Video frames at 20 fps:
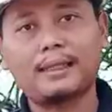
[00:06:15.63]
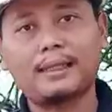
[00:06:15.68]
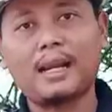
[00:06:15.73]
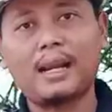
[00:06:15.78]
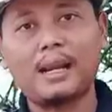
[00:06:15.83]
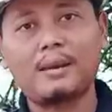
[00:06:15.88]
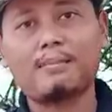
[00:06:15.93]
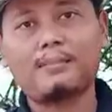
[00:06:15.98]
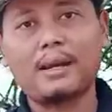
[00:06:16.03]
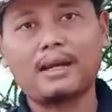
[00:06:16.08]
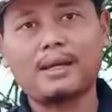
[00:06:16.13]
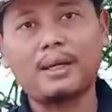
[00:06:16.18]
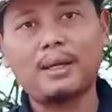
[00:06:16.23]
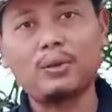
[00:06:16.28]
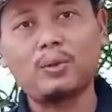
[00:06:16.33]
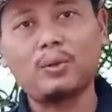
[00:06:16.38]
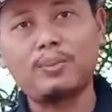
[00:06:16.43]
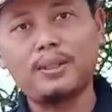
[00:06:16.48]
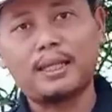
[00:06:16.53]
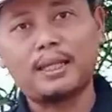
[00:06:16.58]
tanaman
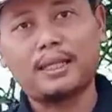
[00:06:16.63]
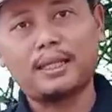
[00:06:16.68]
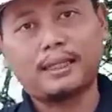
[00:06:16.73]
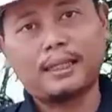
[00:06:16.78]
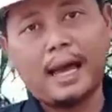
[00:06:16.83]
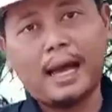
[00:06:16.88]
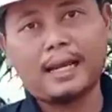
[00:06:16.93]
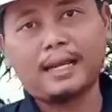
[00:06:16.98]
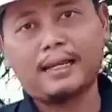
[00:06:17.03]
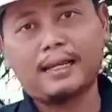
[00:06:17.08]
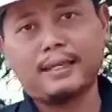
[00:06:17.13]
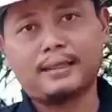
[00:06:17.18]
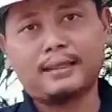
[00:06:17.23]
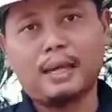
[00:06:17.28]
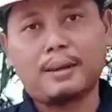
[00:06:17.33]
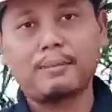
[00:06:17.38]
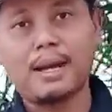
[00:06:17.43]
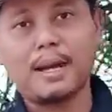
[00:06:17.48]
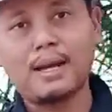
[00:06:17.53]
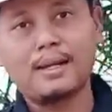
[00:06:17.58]
itu bisa ditarik
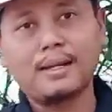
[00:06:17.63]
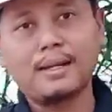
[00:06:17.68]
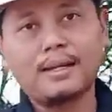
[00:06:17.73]
sama